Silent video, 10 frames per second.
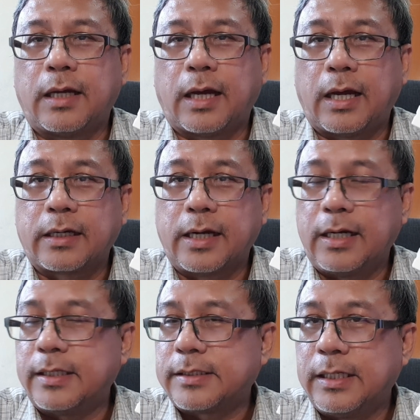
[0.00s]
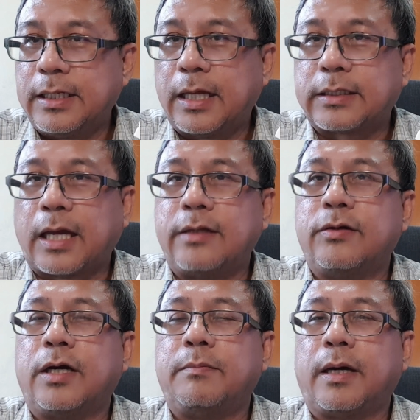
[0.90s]
uh, carelessly na
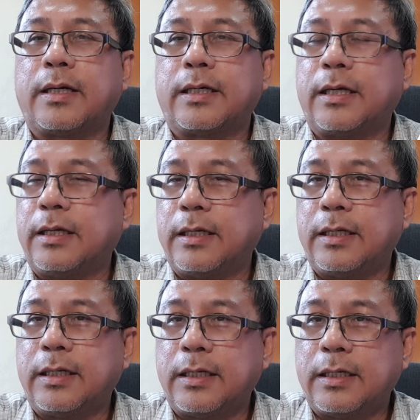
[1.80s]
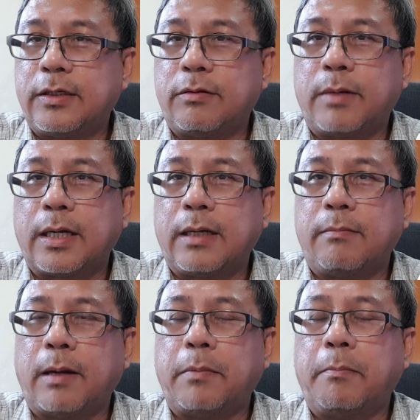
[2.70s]
tayo ay makiki you know
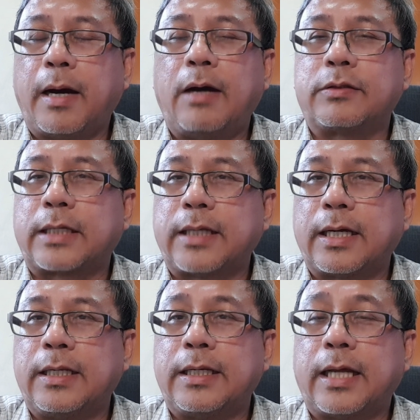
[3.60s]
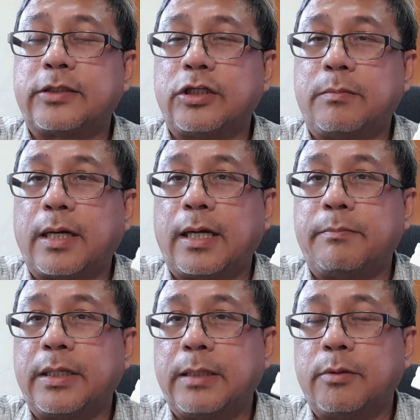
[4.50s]
magbababa o tatanggalin natin yung
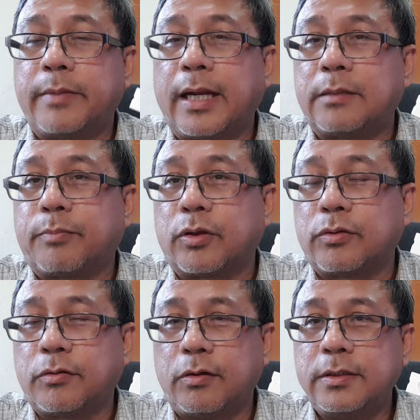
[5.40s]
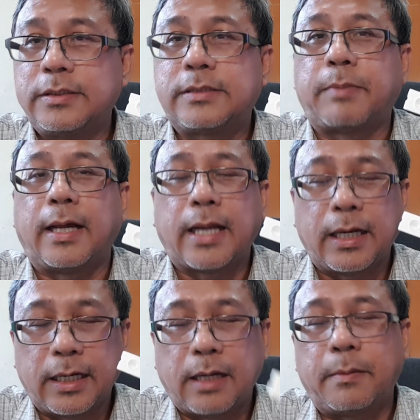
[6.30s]
mga minimum health protocols
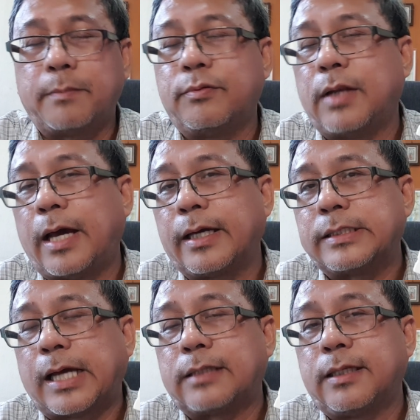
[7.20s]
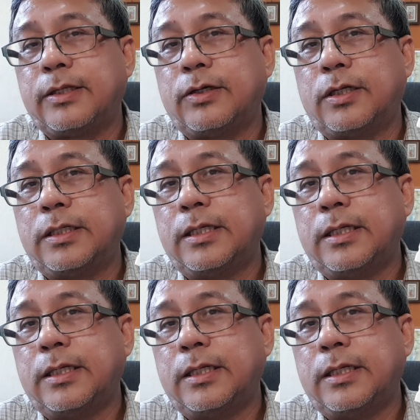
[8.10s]
paalala lamang po lagi sa atin yon